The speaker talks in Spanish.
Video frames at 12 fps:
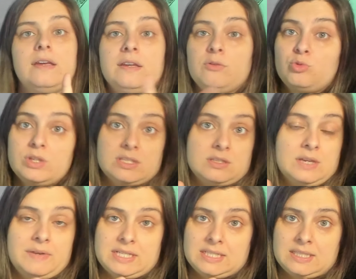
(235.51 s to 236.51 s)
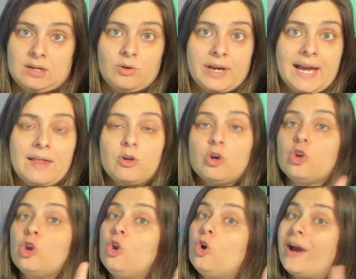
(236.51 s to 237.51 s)
En Twitch deberías estar logueado,
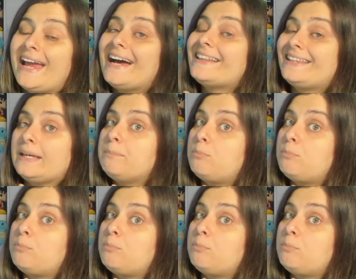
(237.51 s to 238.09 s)
logueate